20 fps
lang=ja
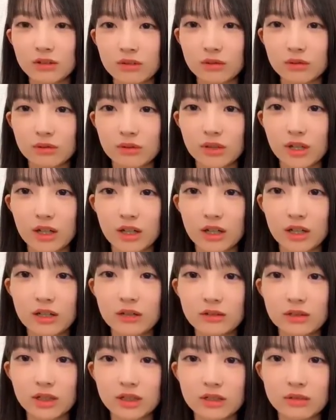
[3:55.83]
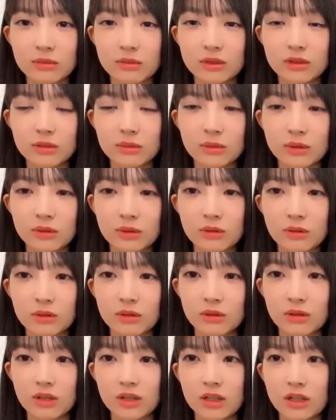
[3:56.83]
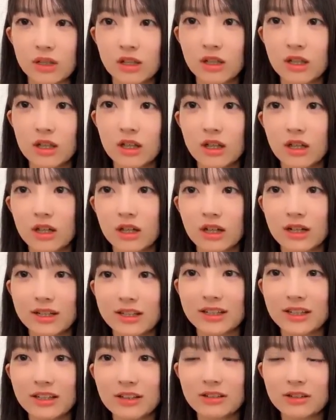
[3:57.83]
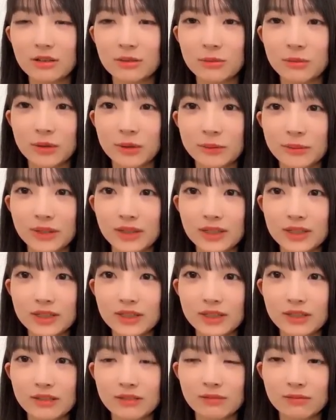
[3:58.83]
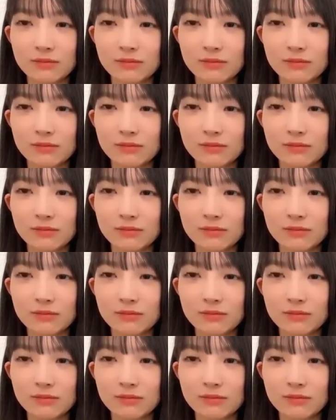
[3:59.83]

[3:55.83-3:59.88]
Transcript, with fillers: この赤い二つ結びの人がね入ってると思います